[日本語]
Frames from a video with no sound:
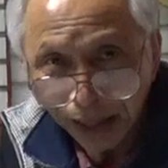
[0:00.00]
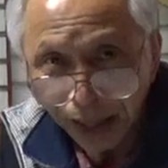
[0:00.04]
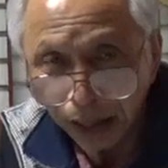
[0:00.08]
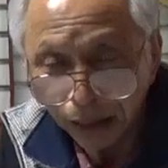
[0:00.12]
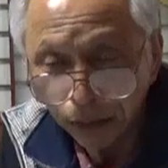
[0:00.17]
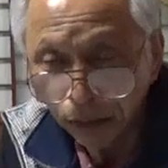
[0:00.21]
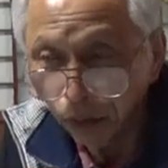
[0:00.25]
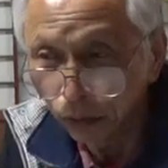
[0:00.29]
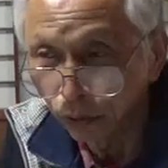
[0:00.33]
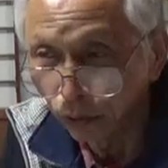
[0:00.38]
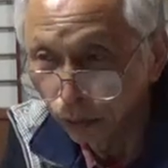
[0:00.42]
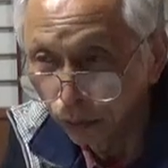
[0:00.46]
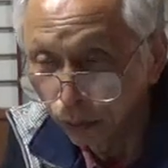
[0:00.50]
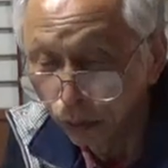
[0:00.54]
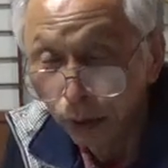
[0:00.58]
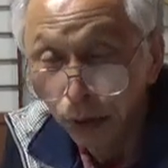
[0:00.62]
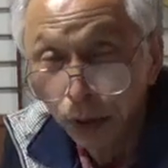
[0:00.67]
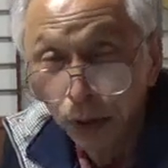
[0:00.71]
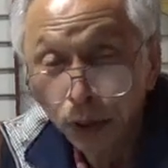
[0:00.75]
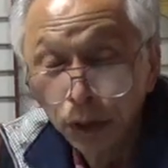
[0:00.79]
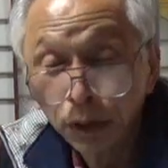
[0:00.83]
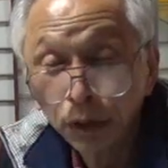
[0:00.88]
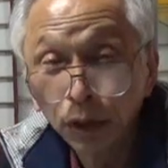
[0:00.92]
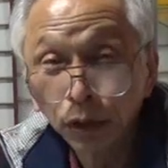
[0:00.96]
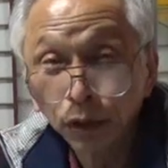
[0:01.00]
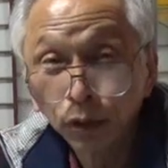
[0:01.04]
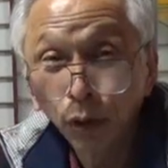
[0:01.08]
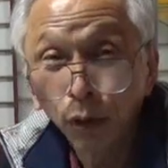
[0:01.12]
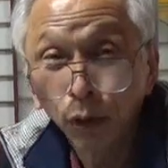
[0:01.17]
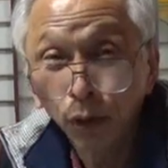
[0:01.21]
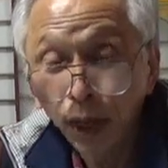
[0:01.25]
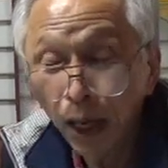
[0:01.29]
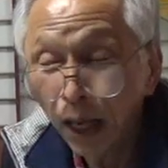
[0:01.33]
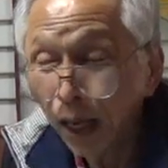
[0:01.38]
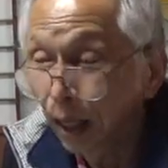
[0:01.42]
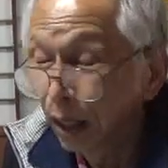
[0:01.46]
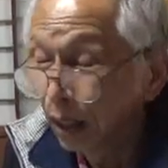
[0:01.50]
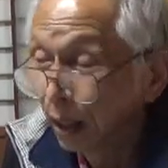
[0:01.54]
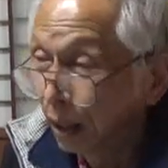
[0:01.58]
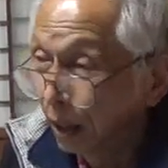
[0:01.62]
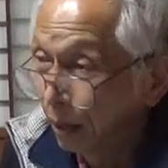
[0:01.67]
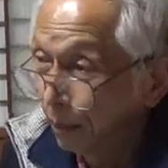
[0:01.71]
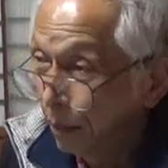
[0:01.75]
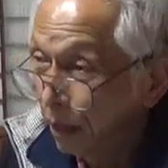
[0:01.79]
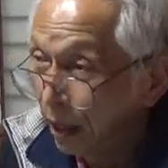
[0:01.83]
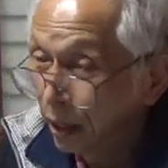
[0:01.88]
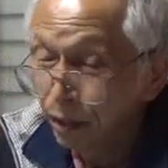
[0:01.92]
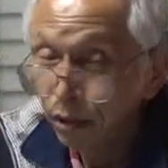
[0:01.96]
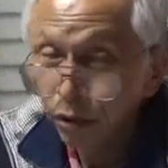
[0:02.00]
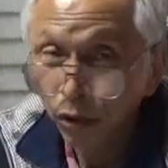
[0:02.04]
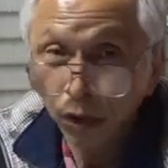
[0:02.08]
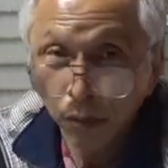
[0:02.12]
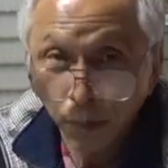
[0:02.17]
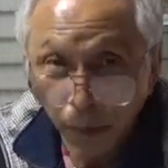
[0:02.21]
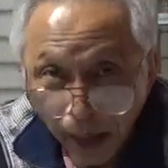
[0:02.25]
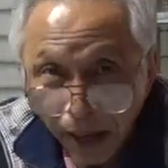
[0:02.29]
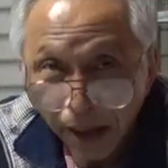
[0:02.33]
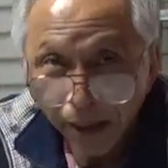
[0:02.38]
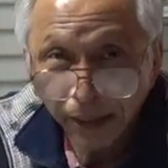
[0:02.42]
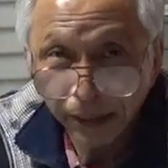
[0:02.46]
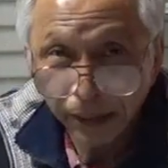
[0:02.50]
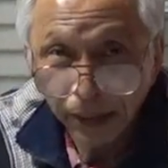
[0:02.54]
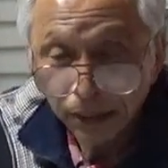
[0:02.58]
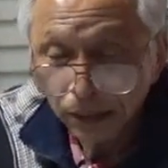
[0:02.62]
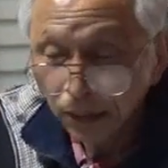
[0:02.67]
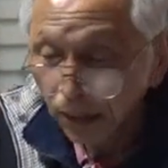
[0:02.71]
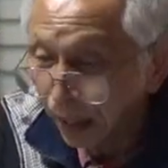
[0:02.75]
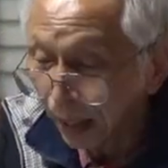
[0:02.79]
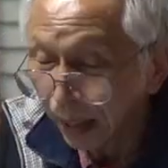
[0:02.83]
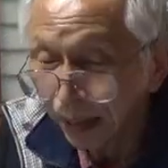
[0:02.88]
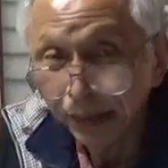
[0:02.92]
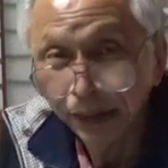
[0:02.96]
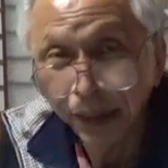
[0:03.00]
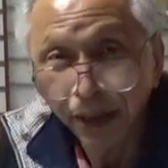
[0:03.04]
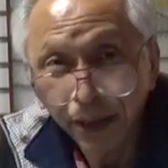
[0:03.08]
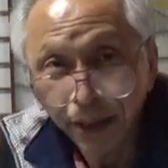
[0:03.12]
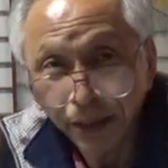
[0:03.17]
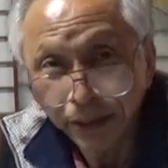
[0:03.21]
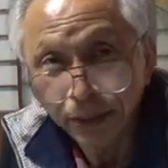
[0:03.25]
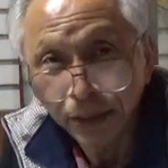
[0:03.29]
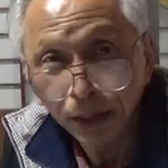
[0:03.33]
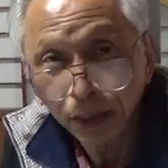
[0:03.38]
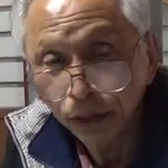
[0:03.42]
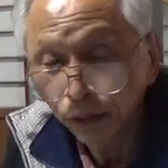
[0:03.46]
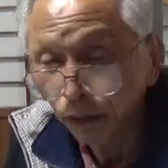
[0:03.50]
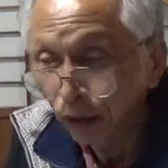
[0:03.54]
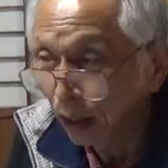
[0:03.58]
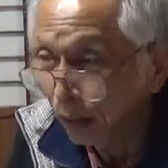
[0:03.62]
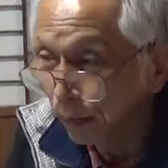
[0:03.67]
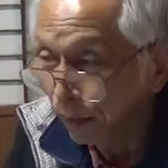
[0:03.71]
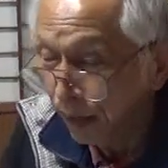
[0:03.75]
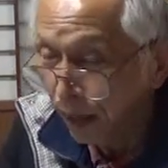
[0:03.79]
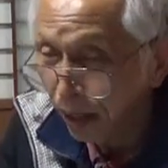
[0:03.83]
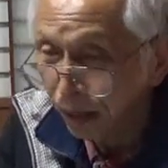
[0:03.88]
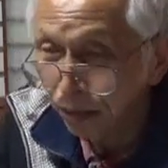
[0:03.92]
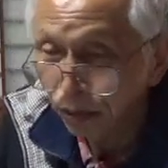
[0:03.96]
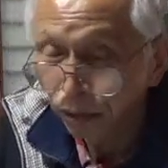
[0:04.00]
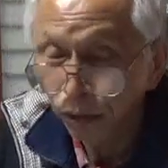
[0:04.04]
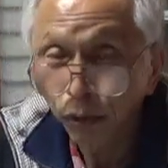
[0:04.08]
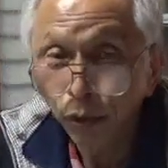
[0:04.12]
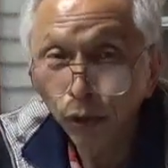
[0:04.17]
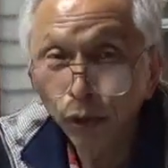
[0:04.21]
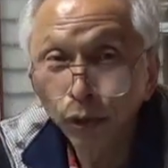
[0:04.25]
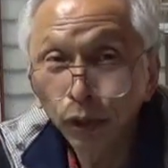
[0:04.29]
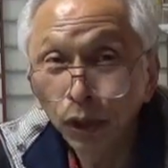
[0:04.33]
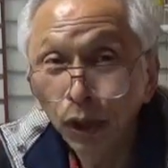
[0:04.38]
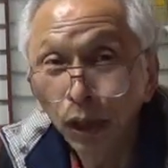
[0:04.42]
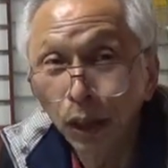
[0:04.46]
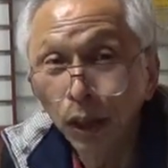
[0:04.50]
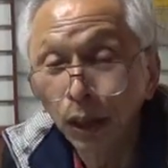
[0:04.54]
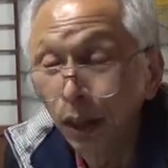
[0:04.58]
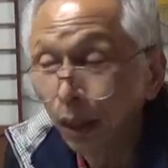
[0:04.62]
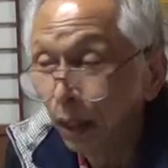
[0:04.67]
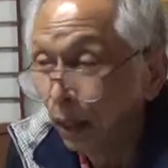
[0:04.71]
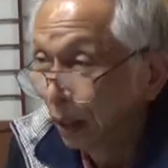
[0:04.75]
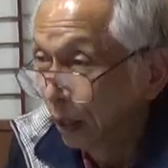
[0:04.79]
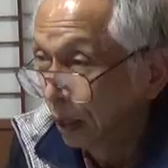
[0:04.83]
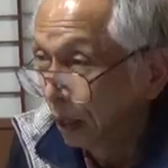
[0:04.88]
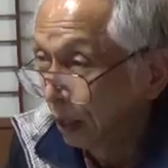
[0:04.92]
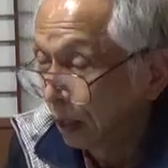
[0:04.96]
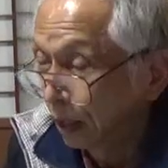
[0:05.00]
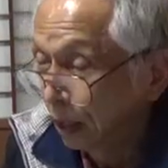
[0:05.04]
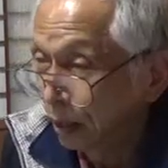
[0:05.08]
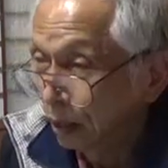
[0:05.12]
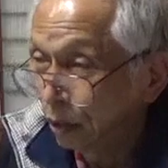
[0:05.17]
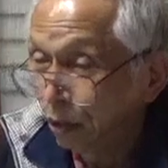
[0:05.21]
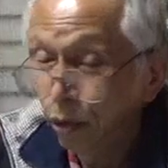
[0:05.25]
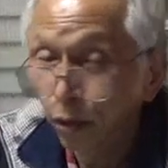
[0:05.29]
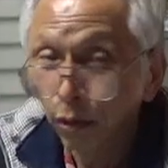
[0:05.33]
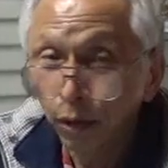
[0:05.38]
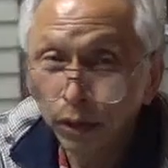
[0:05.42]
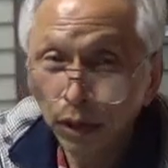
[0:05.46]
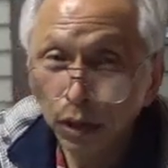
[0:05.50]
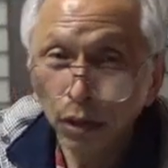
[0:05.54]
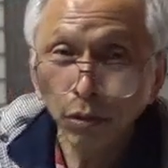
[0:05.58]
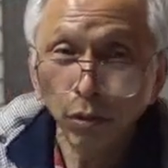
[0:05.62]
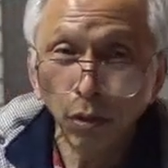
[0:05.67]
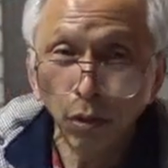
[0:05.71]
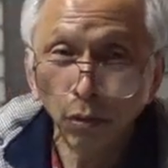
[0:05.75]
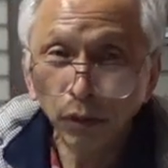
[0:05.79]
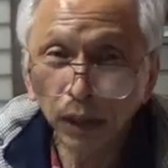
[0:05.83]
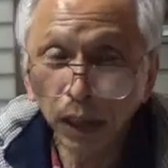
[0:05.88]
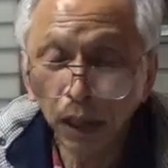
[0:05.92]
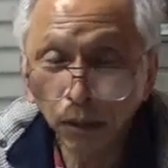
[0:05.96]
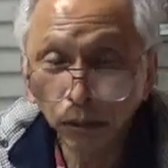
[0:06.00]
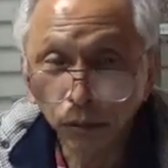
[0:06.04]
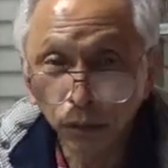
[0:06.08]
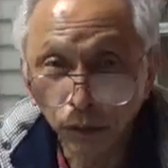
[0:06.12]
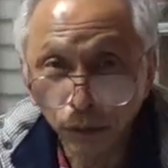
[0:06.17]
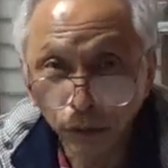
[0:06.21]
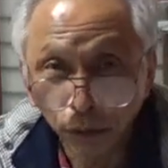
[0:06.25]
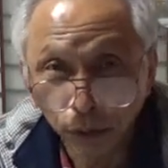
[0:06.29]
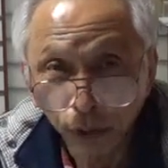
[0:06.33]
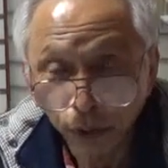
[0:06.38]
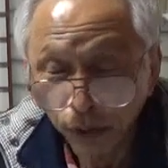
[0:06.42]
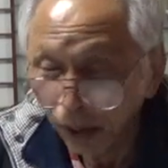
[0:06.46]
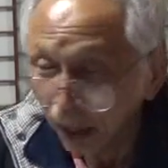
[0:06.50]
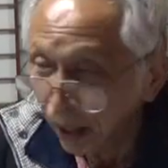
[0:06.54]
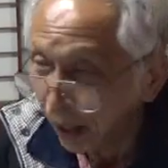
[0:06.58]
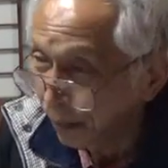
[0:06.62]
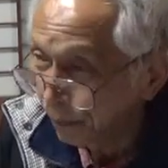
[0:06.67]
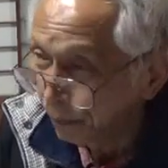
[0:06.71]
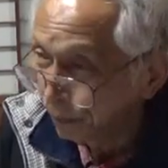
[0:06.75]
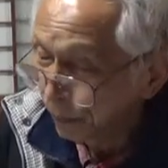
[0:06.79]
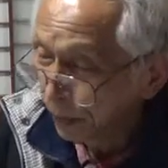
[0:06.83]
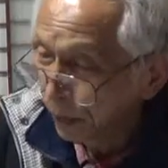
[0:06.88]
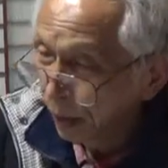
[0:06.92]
であるという思想が明治より前はですねあったわけですねところが明治の頃に、えー、日本は新国であるということで、